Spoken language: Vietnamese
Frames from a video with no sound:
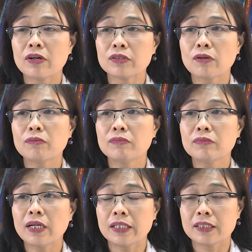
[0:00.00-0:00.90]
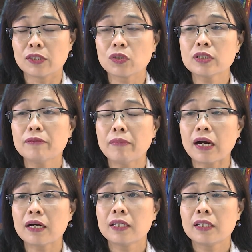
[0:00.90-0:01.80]
vào trong ngành sản xuất xi
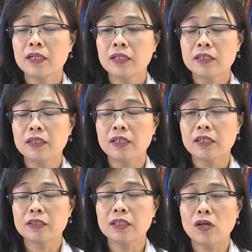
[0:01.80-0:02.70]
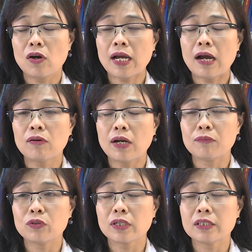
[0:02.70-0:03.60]
măng thì xỉ lò cao là
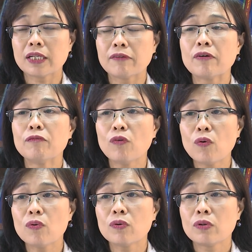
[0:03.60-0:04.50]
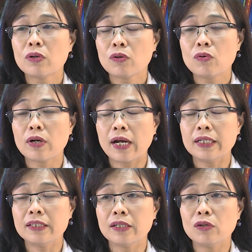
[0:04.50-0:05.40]
một cái sản phẩm phụ của
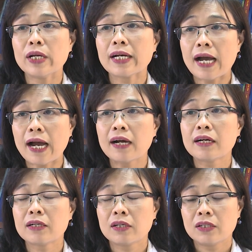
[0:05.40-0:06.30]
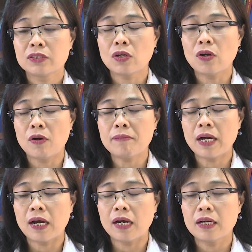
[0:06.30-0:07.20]
ngành luyện gang. Do đó
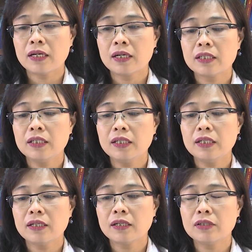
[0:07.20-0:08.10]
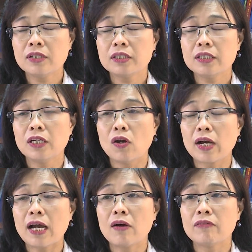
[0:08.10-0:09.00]
mà khi đưa xỉ lò
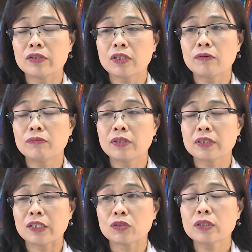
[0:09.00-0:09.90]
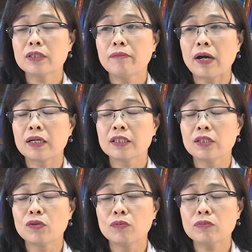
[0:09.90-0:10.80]
cao vào trong sản xuất xi măng
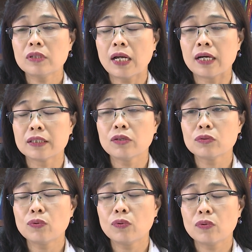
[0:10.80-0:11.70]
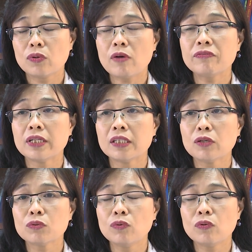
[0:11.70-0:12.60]
thì cũng là tiêu thụ, góp phần
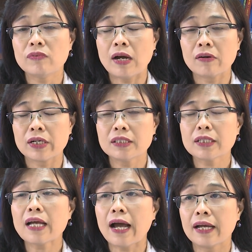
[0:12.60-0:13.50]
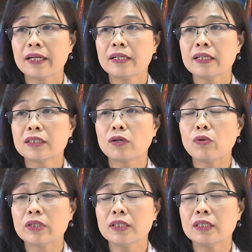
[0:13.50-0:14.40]
tiêu thụ vào cái chất thải
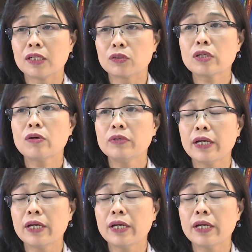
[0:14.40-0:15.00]
trong quá trình sản xuất công